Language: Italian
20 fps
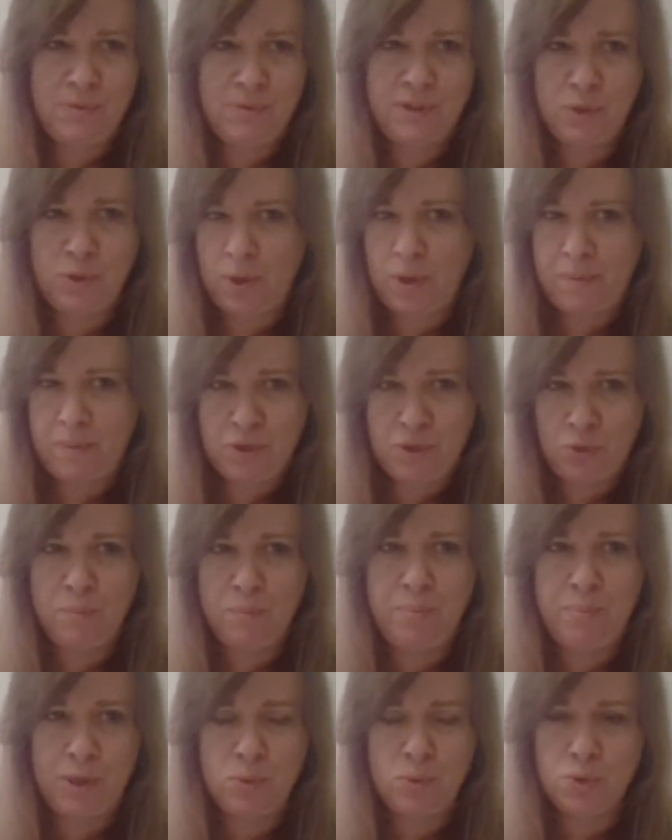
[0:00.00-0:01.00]
sicuramente un
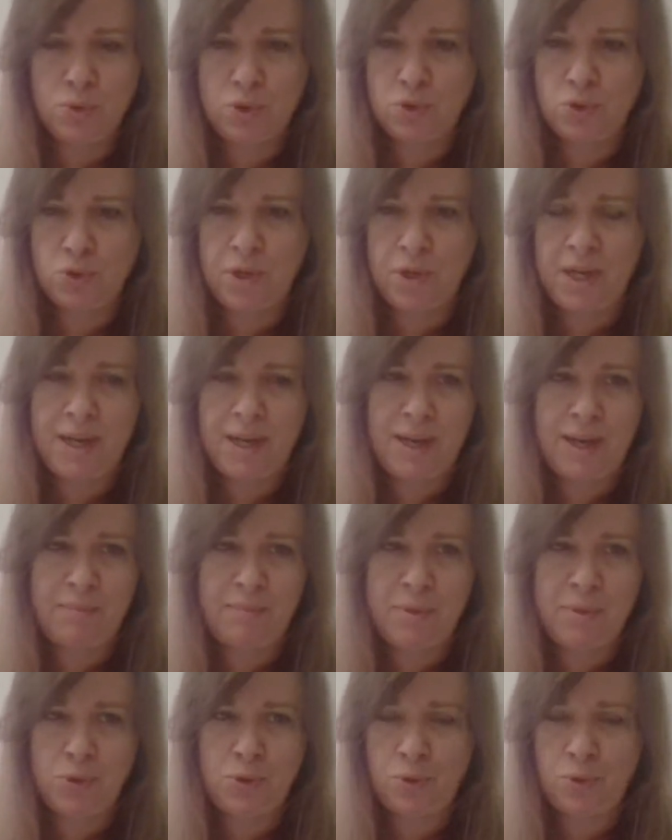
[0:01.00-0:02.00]
precursore
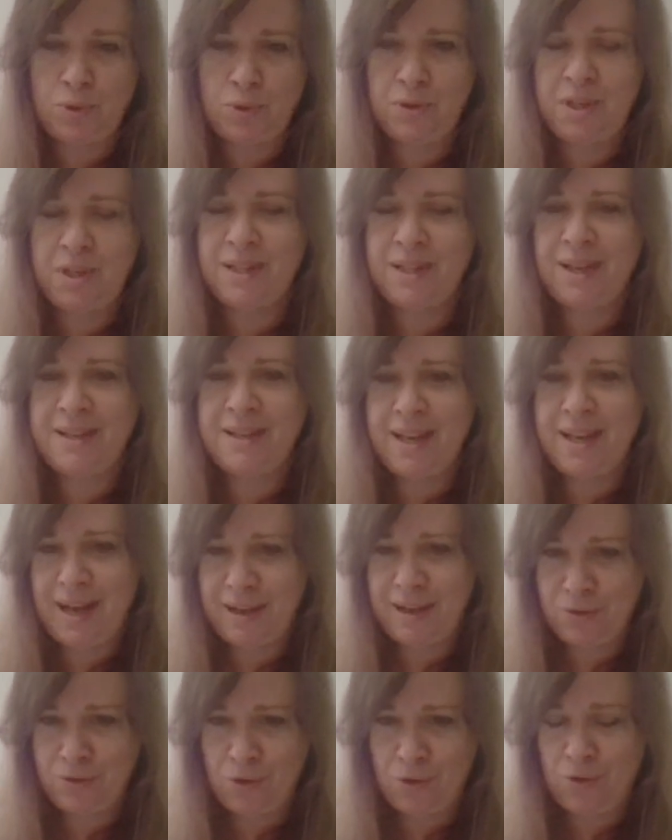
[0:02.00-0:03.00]
nell'ambito
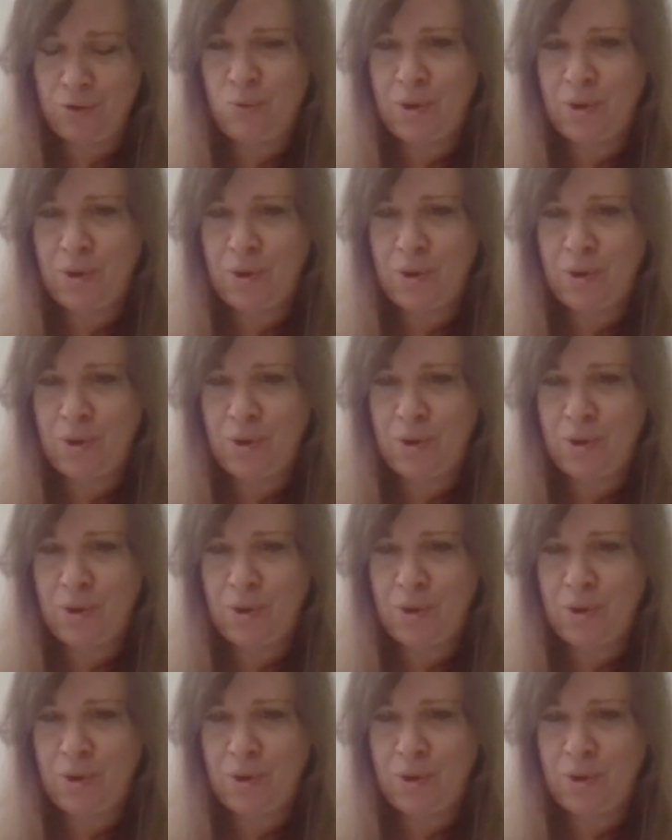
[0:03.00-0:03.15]
italiano